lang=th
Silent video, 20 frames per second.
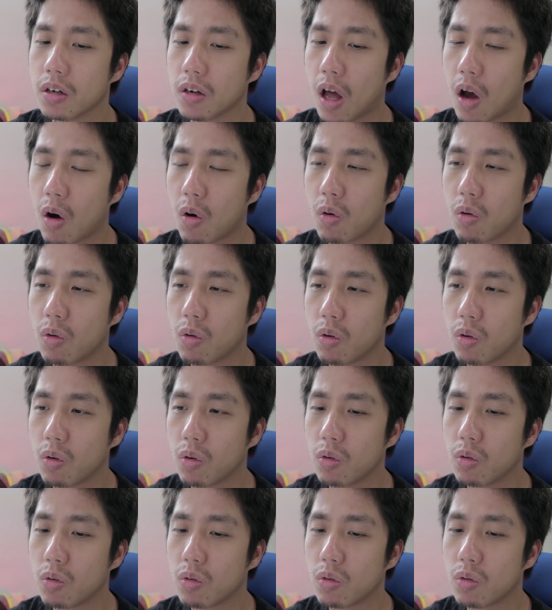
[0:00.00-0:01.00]

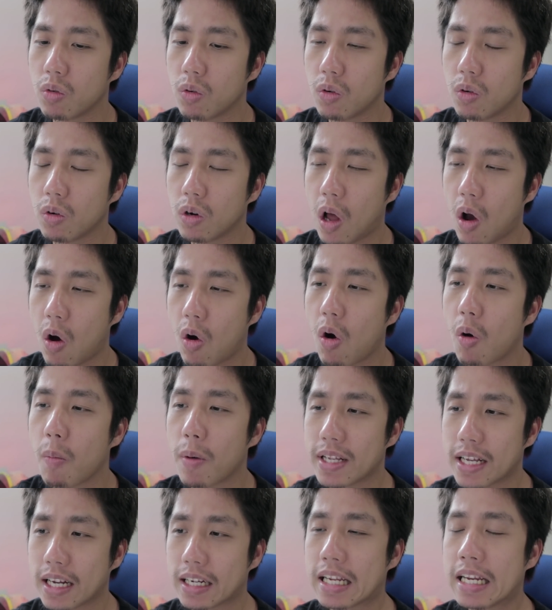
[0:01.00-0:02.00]
เราออก
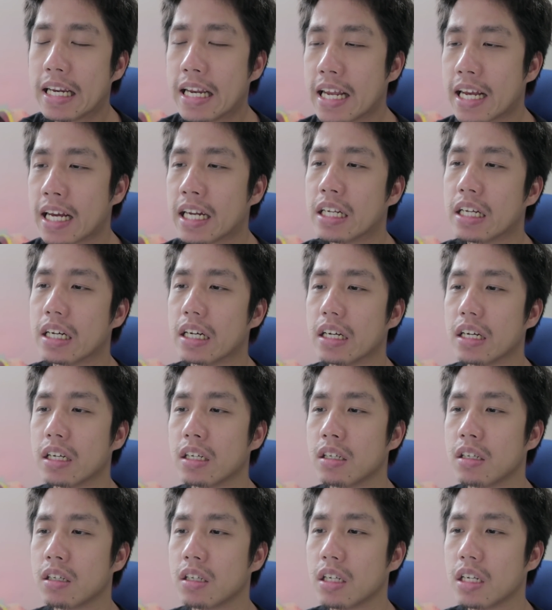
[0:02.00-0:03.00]
ไปจากที่นี่กันเถอะ
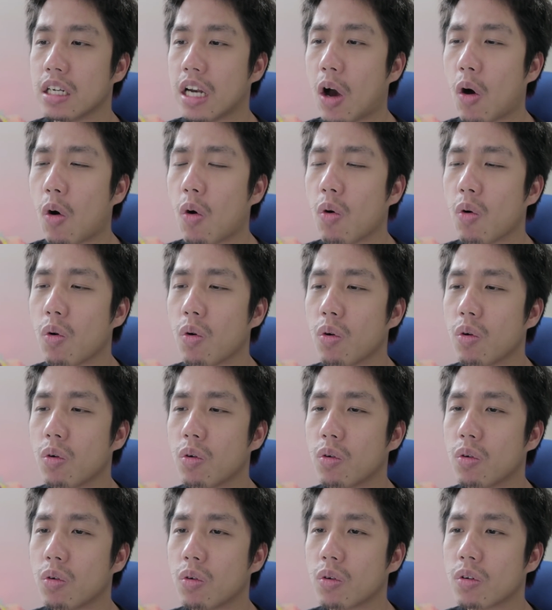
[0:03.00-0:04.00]
เรา
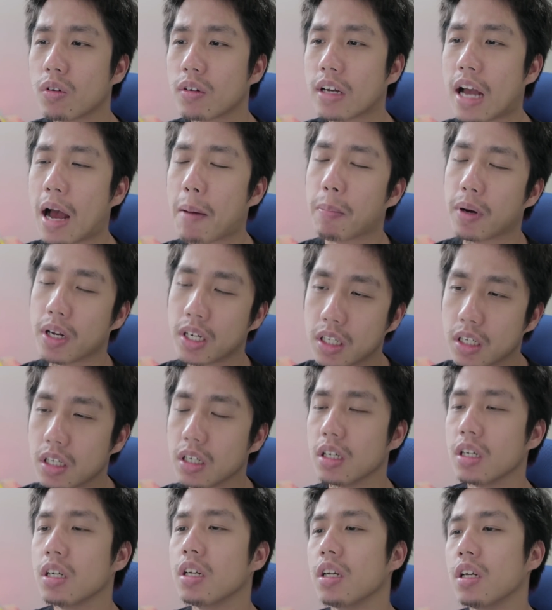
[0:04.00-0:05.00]
กลับกันเถ
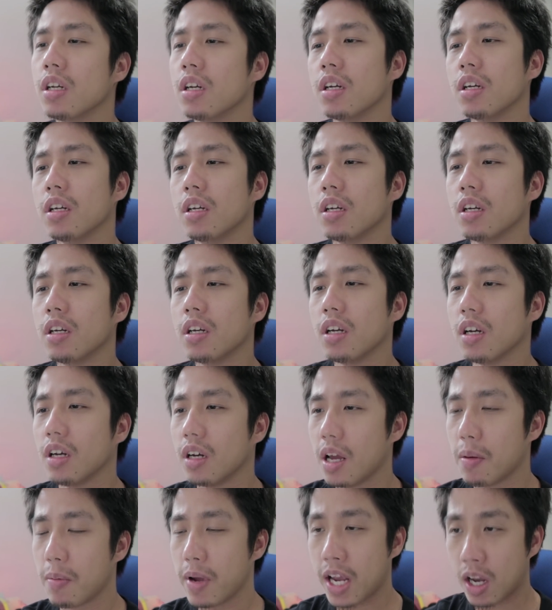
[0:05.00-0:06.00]
อะ
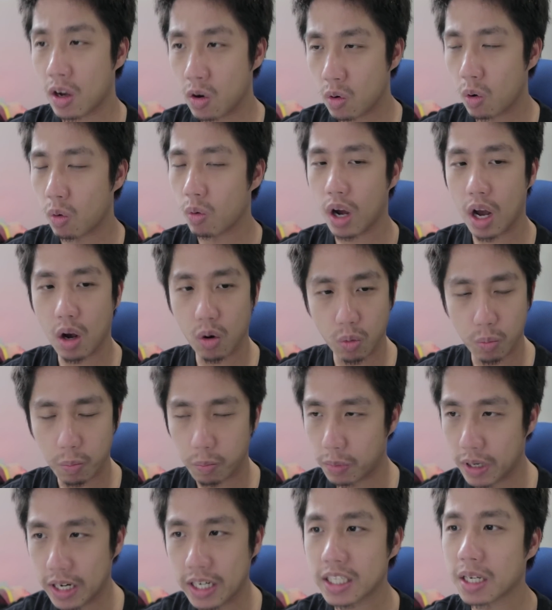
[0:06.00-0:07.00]
ไอ้พระเอกก็งงเอา
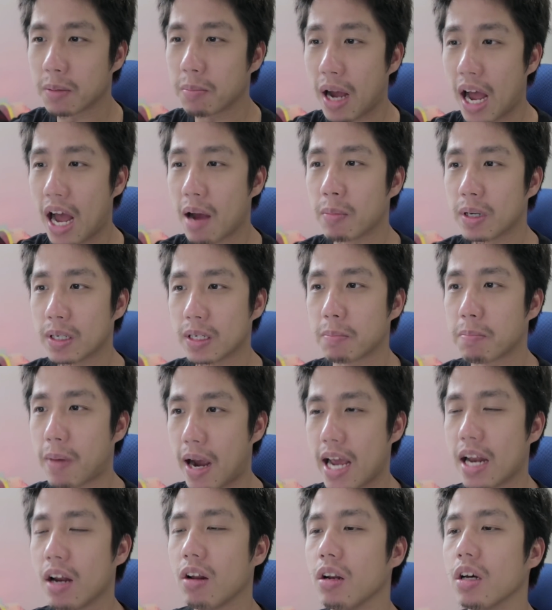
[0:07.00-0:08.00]
เพิ่งจะมามึงจะ
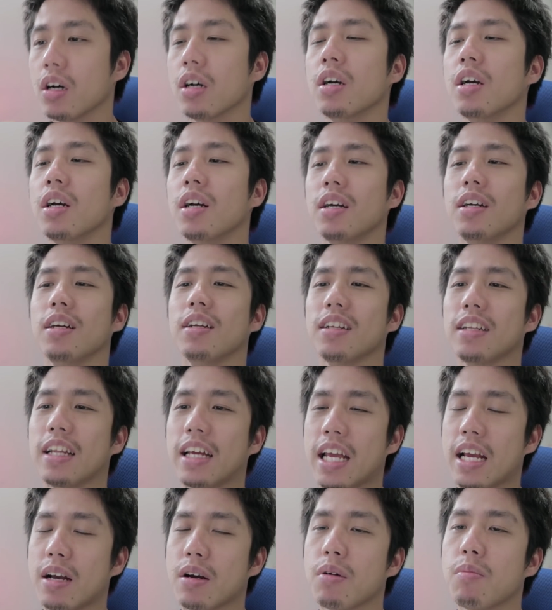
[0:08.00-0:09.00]
ไปแล้วเหรอ
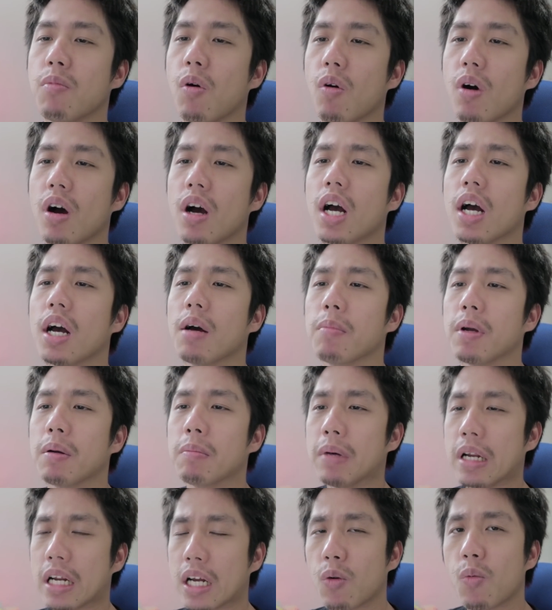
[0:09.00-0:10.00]
นางเอกก็บอกว่ามัน
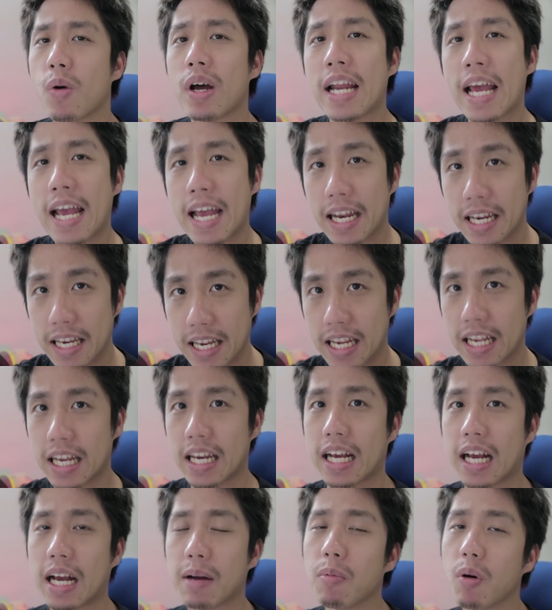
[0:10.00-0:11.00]
เหมือนกับว่าในอดีต
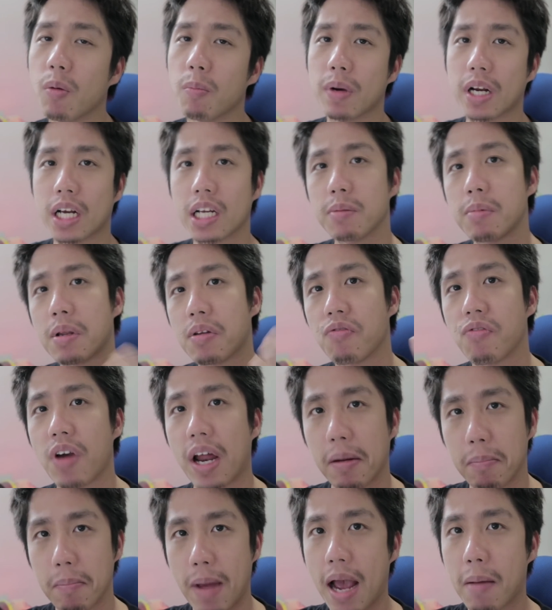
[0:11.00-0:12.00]
นะครับผมมันก็จะเป็นแฟล
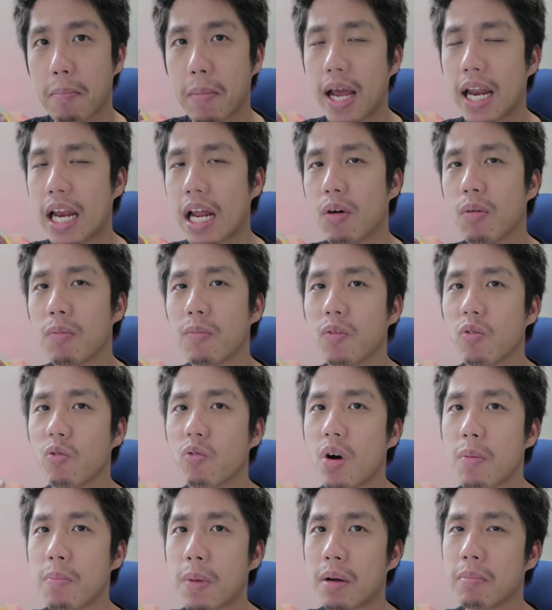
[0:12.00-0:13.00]
ชแบ็กไปนะ
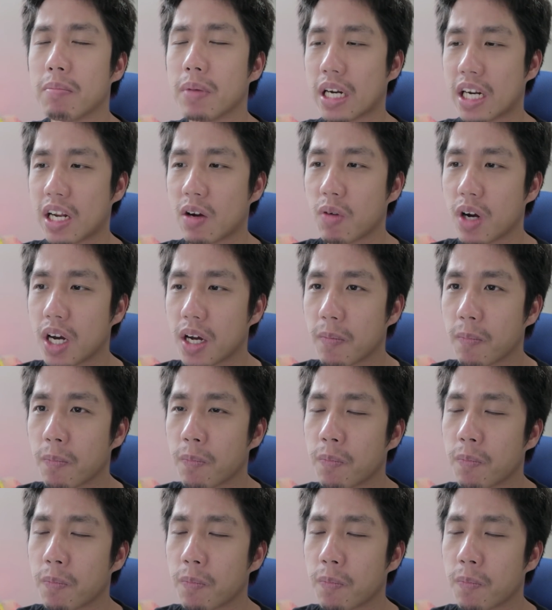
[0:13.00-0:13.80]
ว่ามันเหมือนกับว่า